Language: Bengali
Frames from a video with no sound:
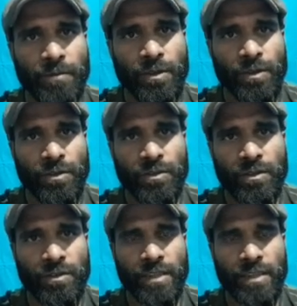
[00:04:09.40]
পত্র
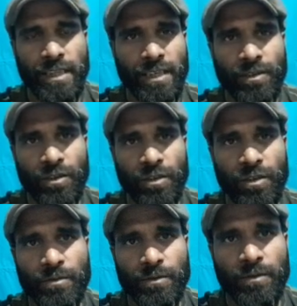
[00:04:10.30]
যোগাযোগের ঠিকানা
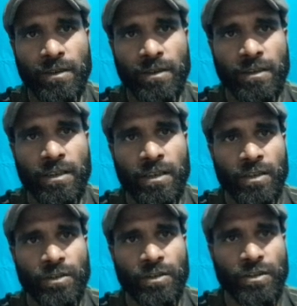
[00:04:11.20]
উল্লেখপূর্বক
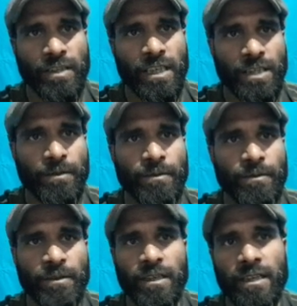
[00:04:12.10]
দশ টাকা
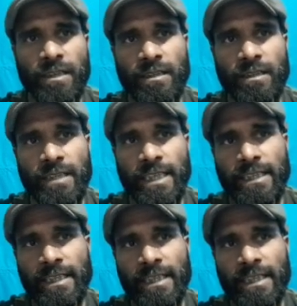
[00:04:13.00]
সমমূল্যের ডাক
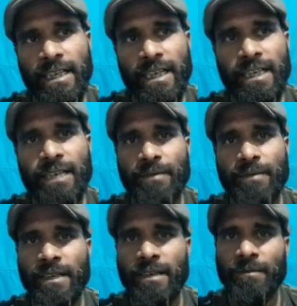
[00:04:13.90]
টিকিট লাগিয়ে
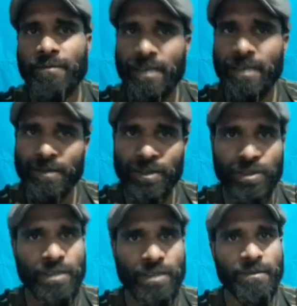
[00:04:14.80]
আপনারা আবেদন
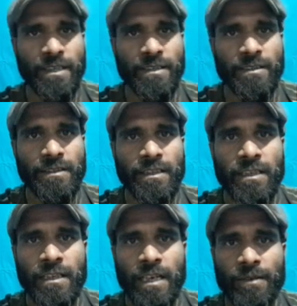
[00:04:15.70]
করতে পারেন
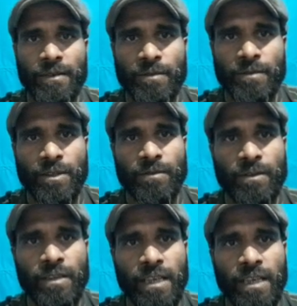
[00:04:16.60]
আবেদনপত্র
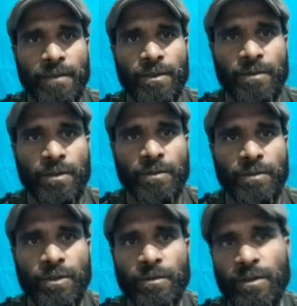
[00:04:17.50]
সম্বলিত খামের উপরে
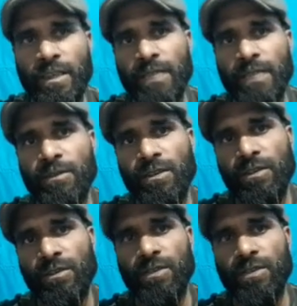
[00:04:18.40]
অবশ্যই পদের নাম উল্লেখ
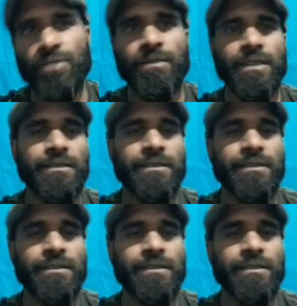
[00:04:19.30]
করতে হবে